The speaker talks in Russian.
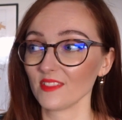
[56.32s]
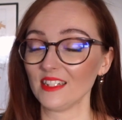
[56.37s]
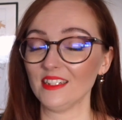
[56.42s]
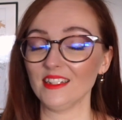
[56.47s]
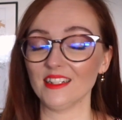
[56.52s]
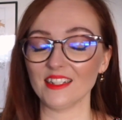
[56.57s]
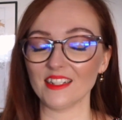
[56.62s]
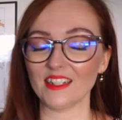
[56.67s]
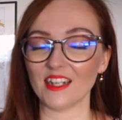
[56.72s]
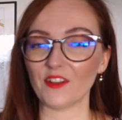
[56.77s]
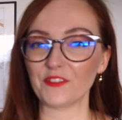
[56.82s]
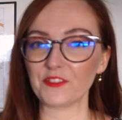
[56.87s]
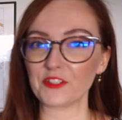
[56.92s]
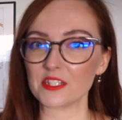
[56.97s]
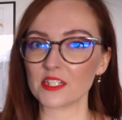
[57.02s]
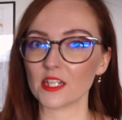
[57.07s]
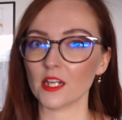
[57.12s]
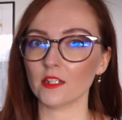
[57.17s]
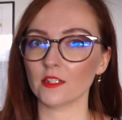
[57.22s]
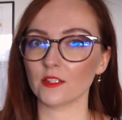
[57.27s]
Э,
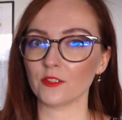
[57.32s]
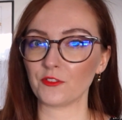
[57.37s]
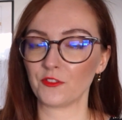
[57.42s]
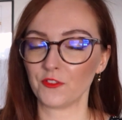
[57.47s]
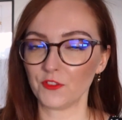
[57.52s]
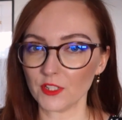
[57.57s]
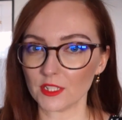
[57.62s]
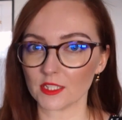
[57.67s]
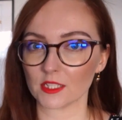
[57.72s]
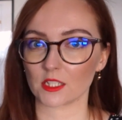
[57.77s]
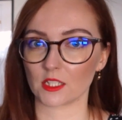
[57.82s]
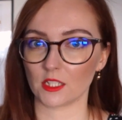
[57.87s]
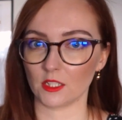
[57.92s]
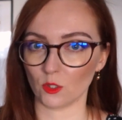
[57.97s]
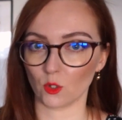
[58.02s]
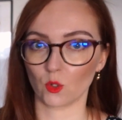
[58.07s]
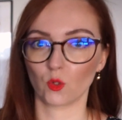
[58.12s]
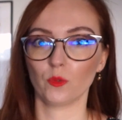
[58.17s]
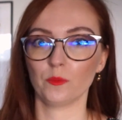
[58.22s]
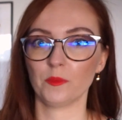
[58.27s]
официальный финский
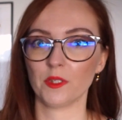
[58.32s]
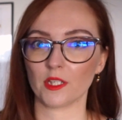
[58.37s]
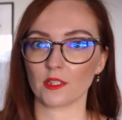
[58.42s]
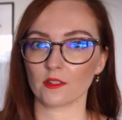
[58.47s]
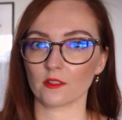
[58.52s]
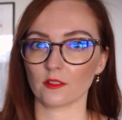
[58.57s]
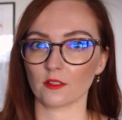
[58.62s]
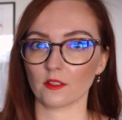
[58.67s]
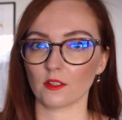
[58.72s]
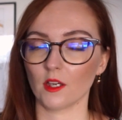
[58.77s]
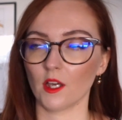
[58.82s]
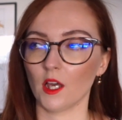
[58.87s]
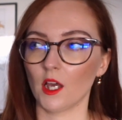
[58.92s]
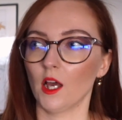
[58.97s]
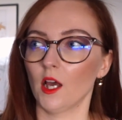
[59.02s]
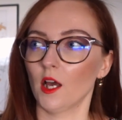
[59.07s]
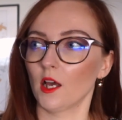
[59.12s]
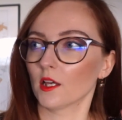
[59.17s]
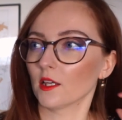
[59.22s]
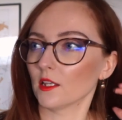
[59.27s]
документ.
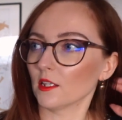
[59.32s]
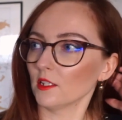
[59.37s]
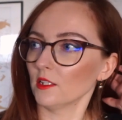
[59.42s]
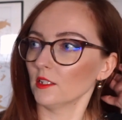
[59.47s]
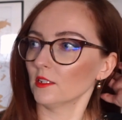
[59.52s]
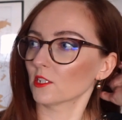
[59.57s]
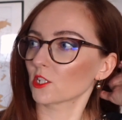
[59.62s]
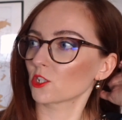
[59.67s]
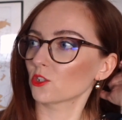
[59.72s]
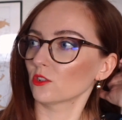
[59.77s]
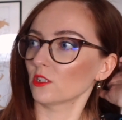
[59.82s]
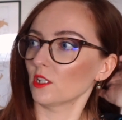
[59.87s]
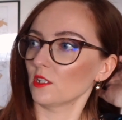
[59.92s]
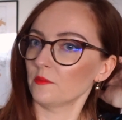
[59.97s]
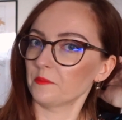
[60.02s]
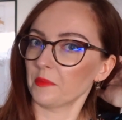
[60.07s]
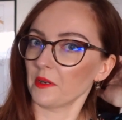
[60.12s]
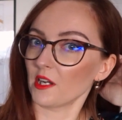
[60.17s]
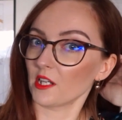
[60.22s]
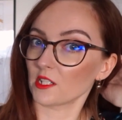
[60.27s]
И на что
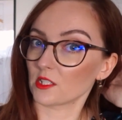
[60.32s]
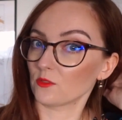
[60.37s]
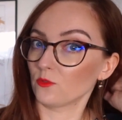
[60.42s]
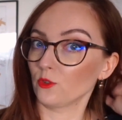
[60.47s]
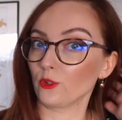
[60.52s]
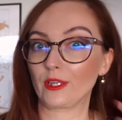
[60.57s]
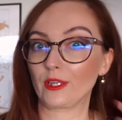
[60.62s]
я им показываю